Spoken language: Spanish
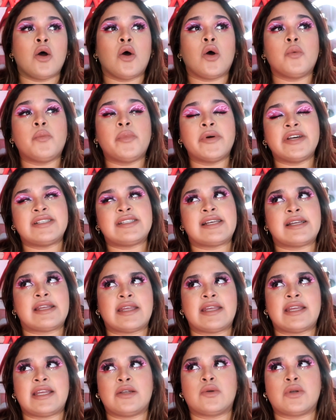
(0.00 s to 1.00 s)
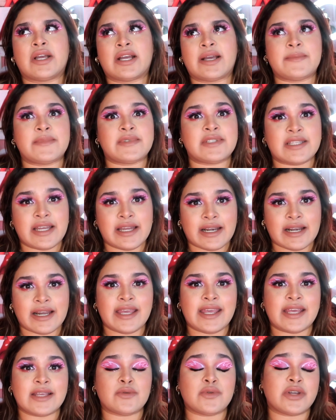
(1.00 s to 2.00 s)
o puedes añadir una camiseta de
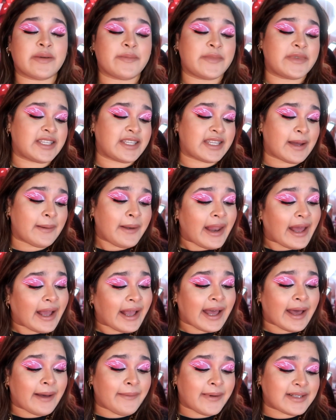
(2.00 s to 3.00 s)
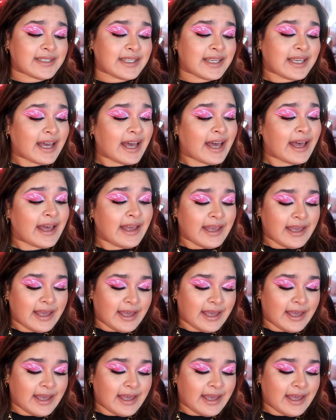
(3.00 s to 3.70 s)
rayas, una camiseta blanca básica.